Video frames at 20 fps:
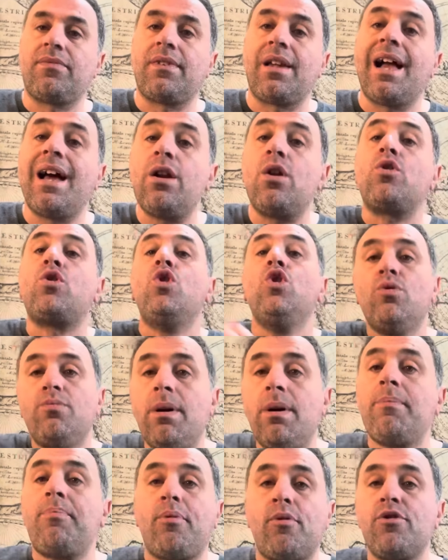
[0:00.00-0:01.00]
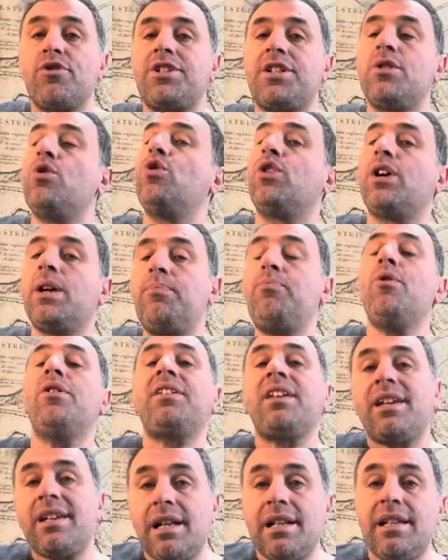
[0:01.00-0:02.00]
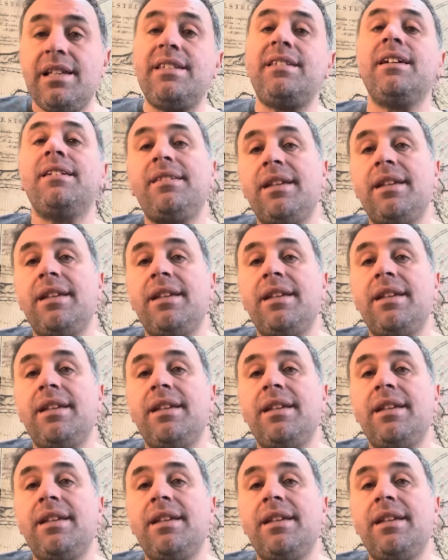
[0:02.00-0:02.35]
Alors que le même projet aurait pu être réalisé